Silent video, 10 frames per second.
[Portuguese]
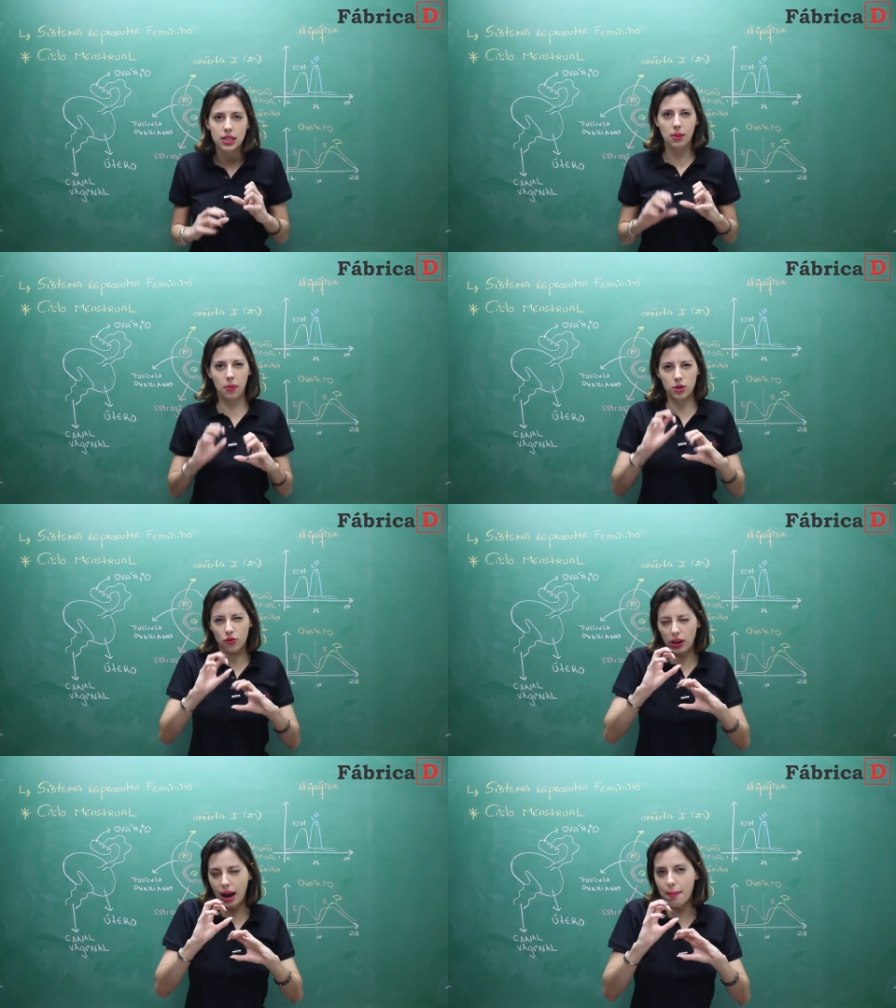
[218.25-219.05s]
Você pode
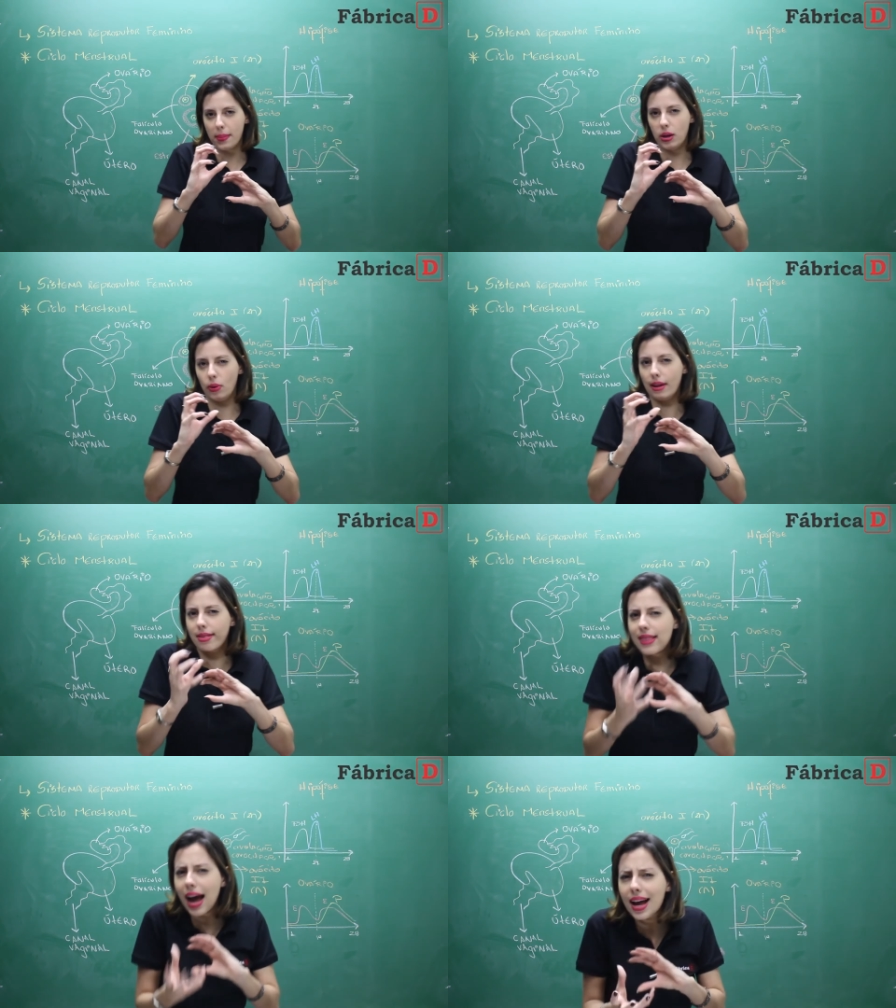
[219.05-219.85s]
ficar meio
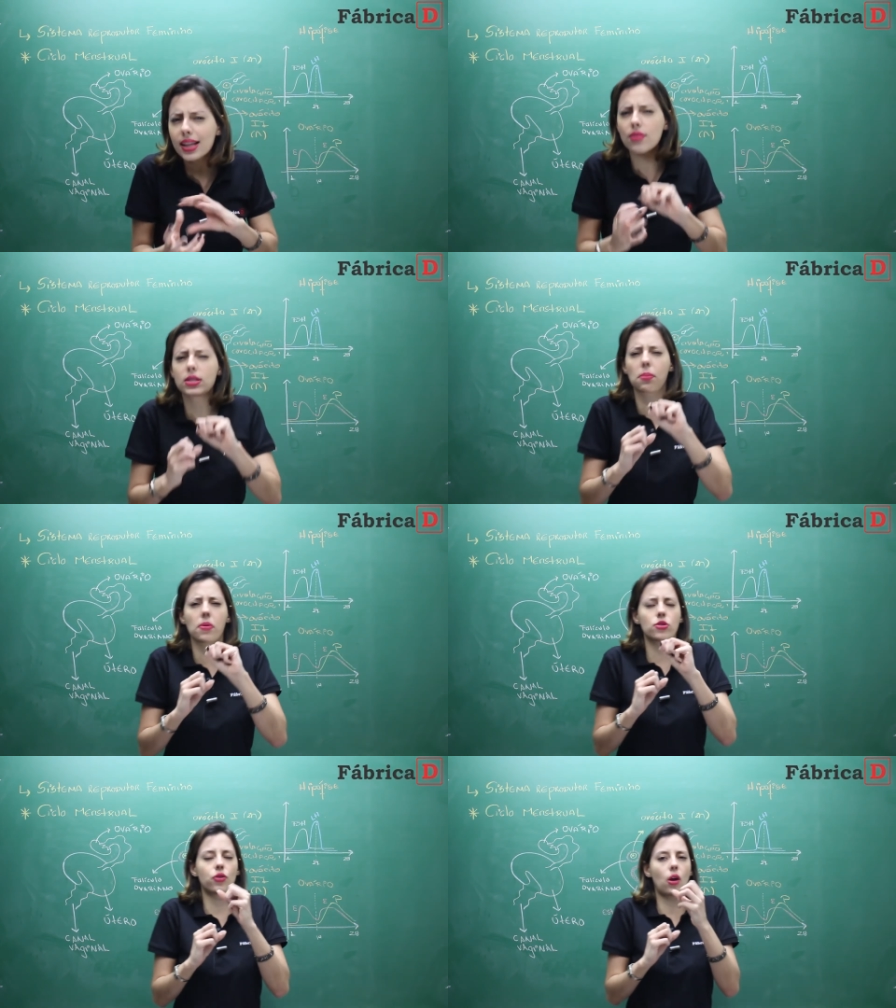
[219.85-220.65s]
irritada, você
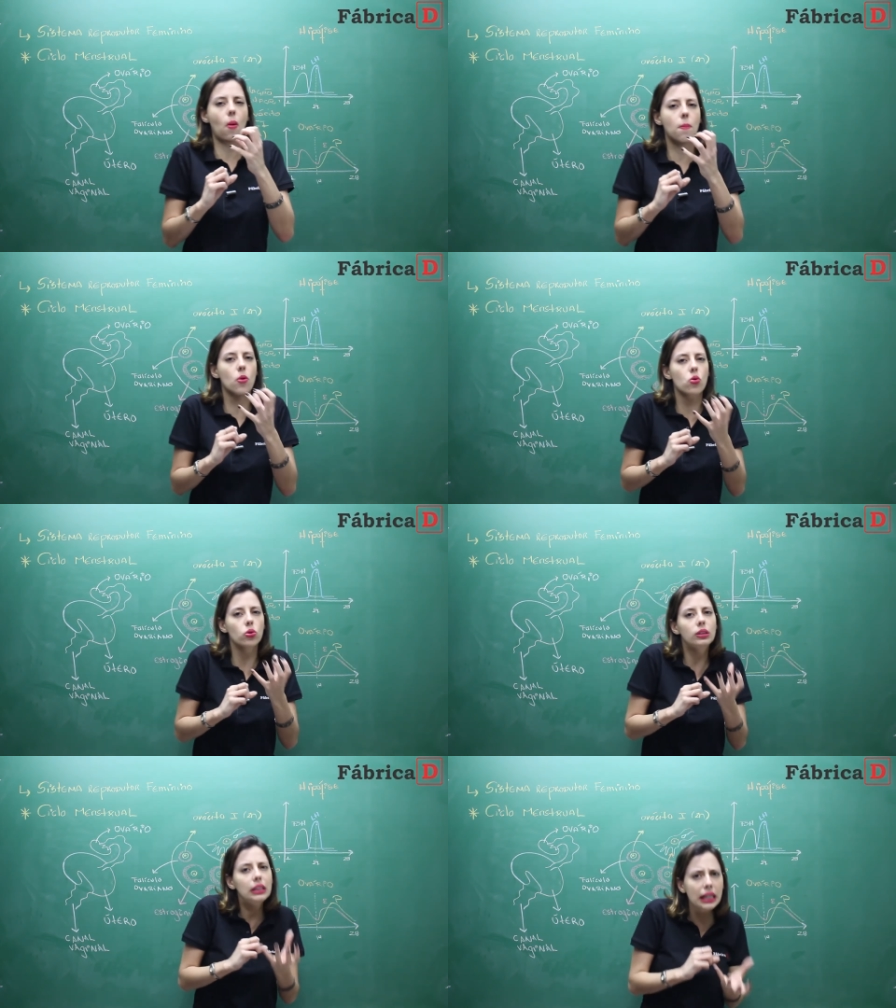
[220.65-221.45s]
pode ficar um
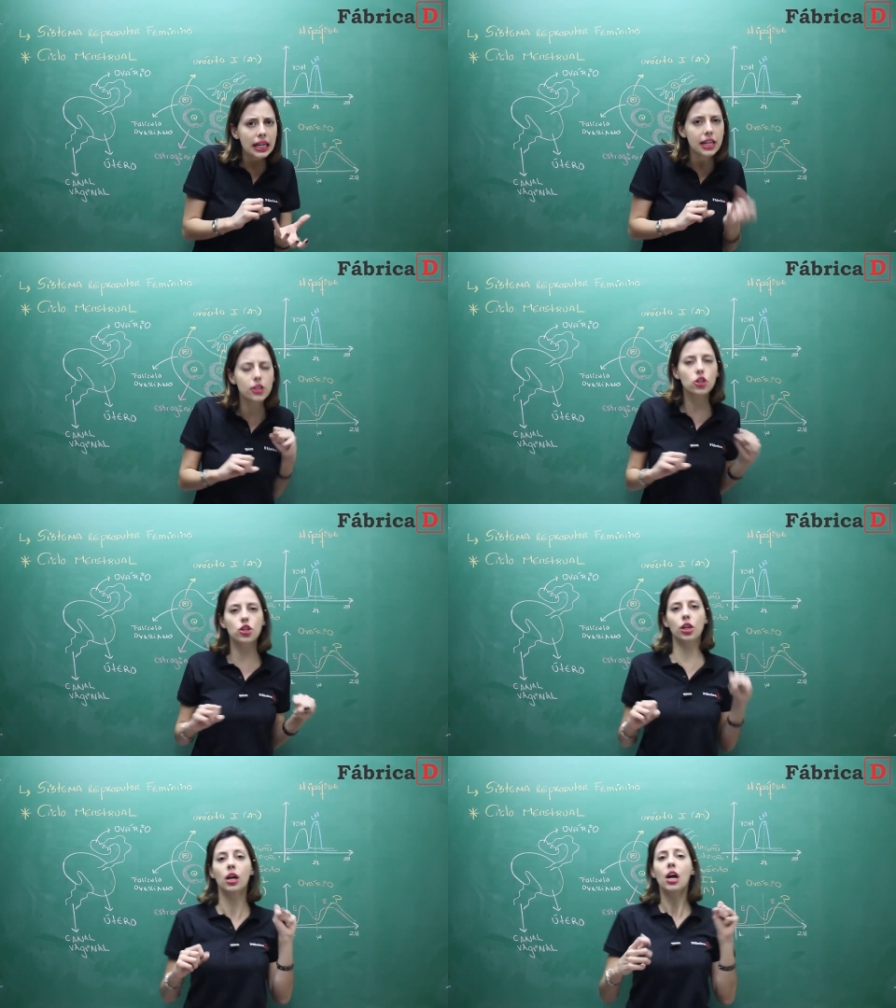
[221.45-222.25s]
pouco
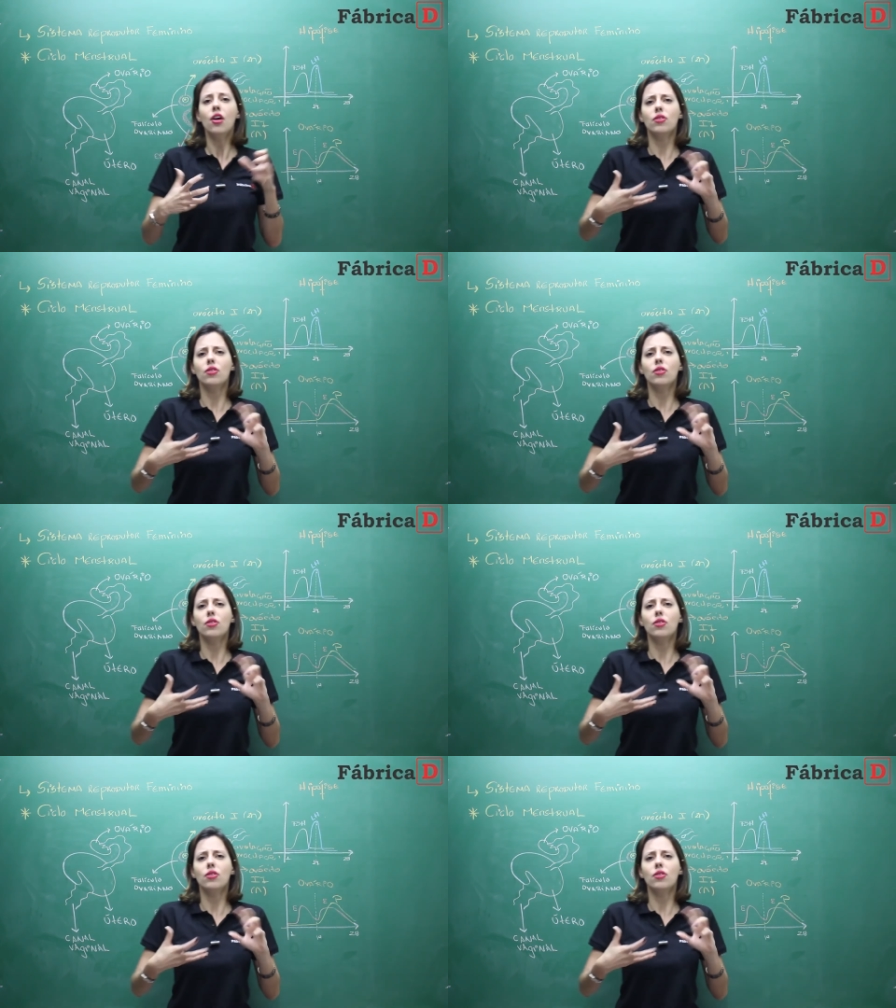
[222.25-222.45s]
triste,